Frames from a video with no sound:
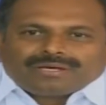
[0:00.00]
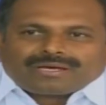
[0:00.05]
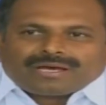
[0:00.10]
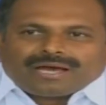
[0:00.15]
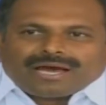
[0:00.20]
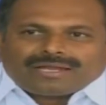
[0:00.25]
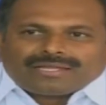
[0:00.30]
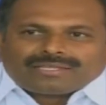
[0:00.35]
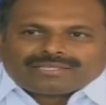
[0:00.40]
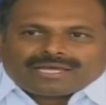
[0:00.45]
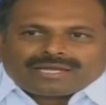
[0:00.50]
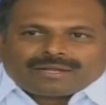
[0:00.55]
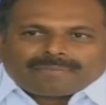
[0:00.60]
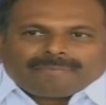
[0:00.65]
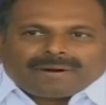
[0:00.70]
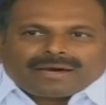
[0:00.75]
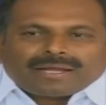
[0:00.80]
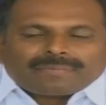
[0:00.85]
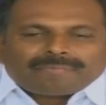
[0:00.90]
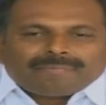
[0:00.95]
కానీ తన
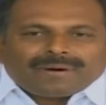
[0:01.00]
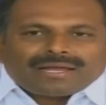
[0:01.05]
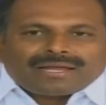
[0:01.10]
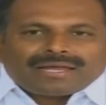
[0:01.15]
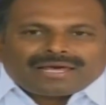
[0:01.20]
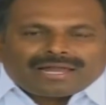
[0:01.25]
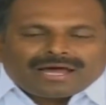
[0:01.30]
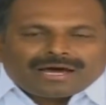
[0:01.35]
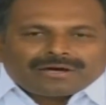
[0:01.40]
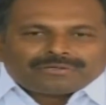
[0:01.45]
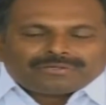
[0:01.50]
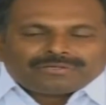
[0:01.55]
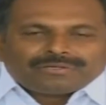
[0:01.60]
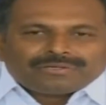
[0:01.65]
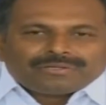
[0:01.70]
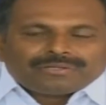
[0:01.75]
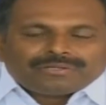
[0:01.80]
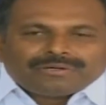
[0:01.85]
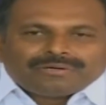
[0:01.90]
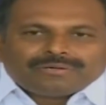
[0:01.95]
పరిపాలన
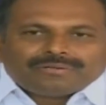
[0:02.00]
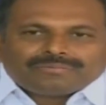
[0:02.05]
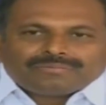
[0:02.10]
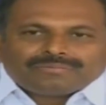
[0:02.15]
ఎలాగుంటుందో